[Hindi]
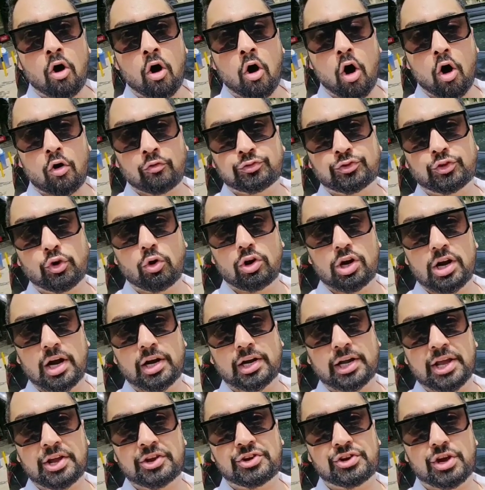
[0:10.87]
ऑफ शोल्डर
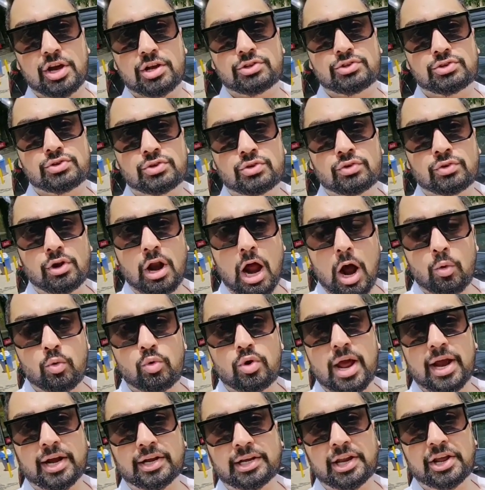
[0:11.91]
टी शर्ट्स
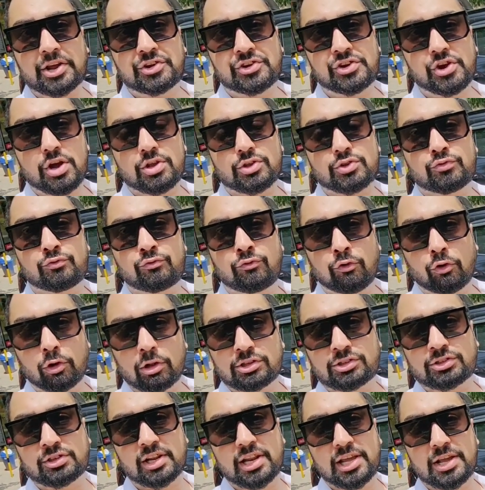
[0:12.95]
राउंड नेक टी शर्ट्स
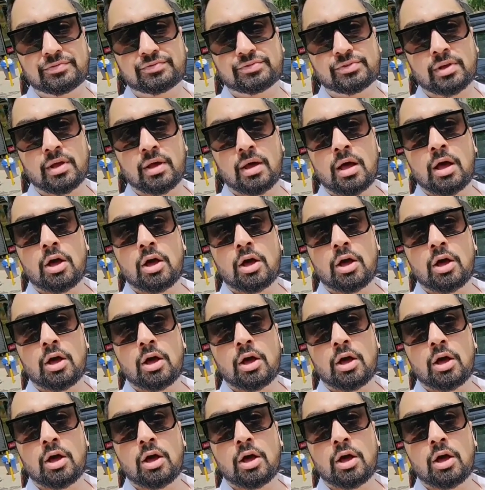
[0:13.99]
फुल स्लीव्स